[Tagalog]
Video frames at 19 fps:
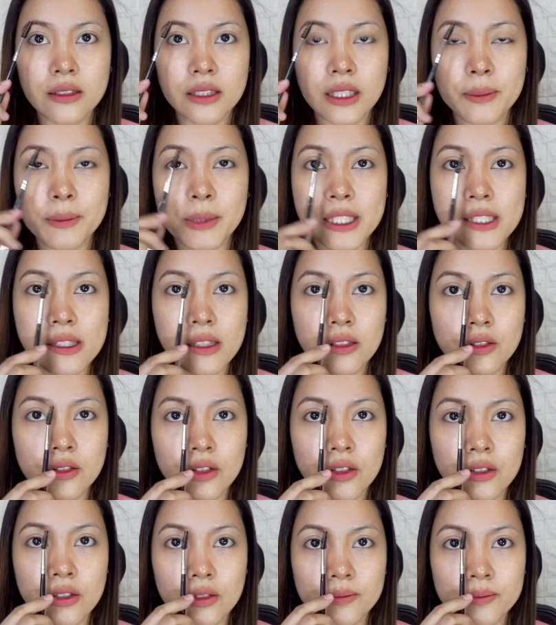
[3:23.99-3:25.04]
Nakapansin
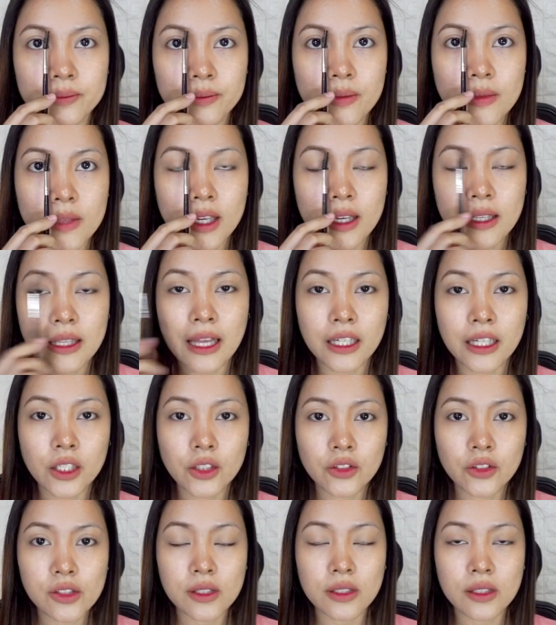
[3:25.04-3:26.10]
niyo, lagi
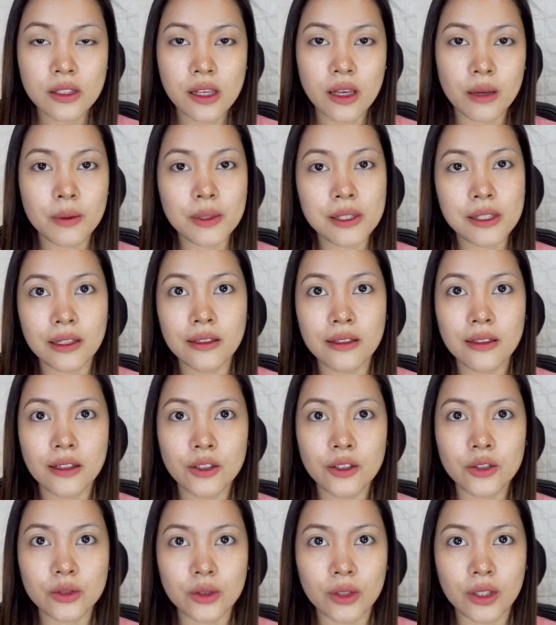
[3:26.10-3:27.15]
ko to sinasabi sa
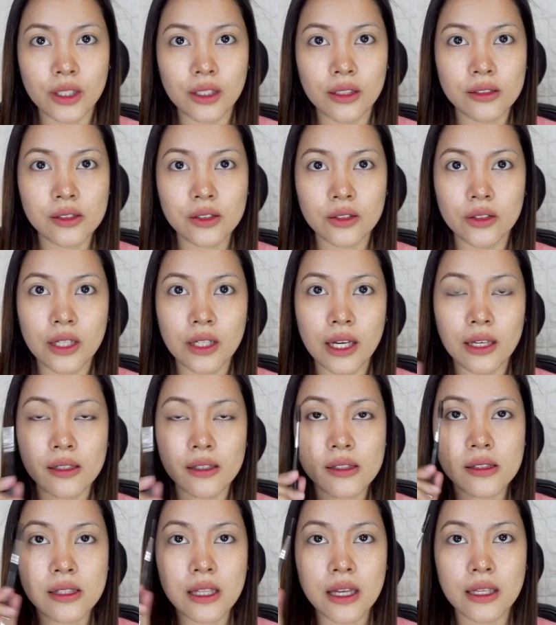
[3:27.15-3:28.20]
kilay tutorials ko
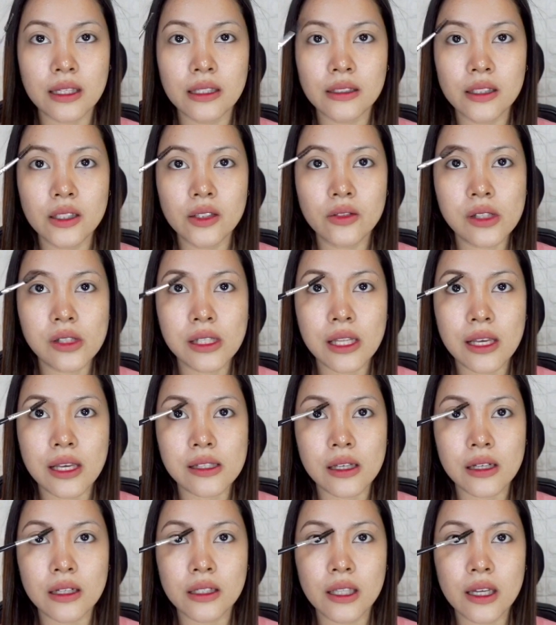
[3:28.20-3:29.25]
guys, na hindi ko
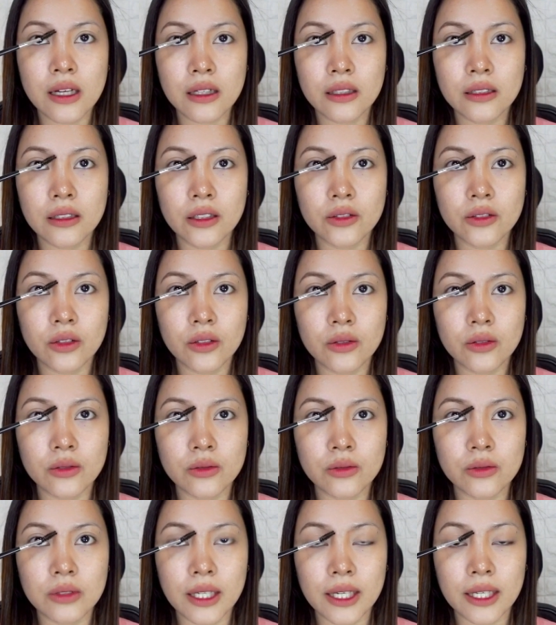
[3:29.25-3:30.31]
sinasagad hanggang dito yung
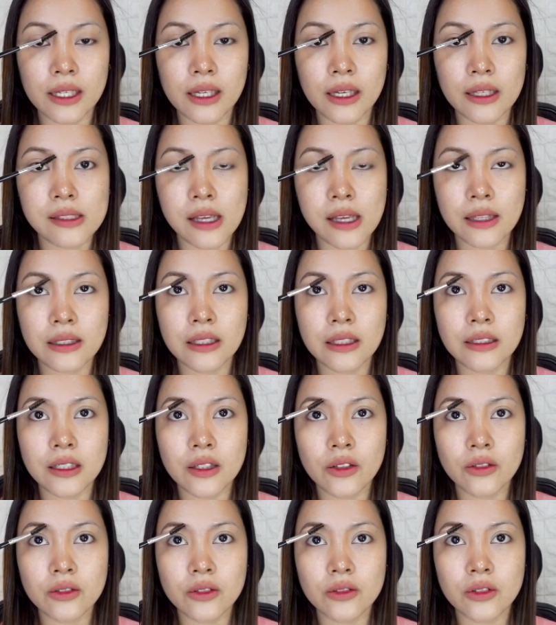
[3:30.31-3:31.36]
kulay guys. At hindi
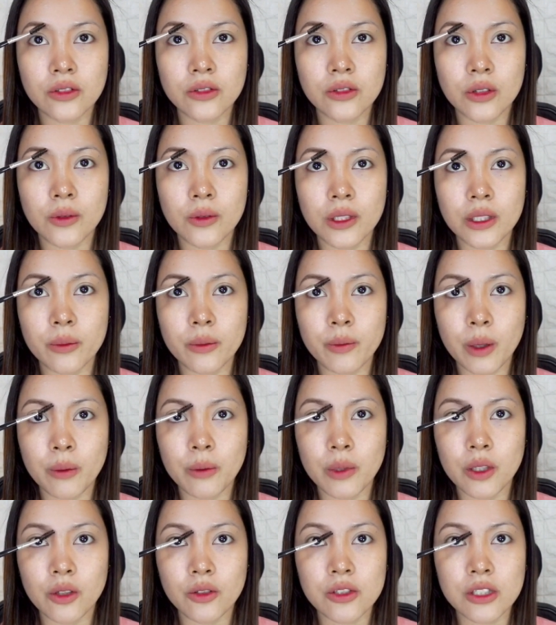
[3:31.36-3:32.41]
ako nagdodrawing ng
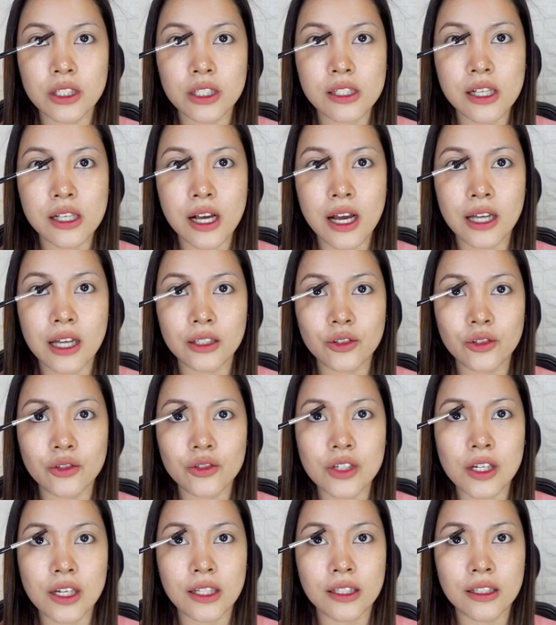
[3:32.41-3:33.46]
pabilog dyan sa kanto
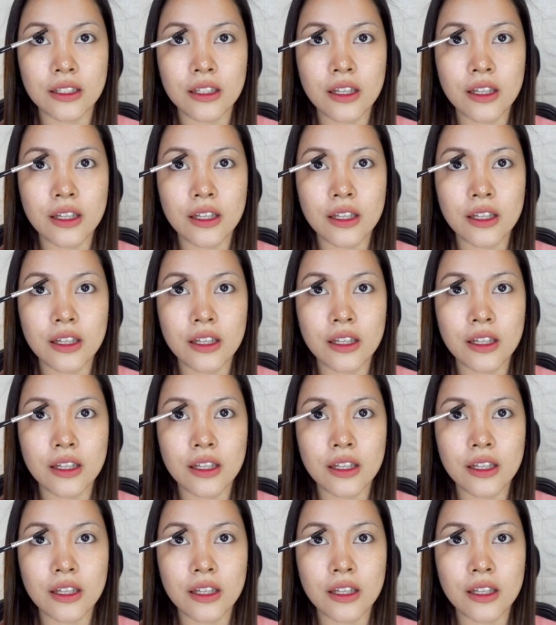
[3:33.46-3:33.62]
dyan.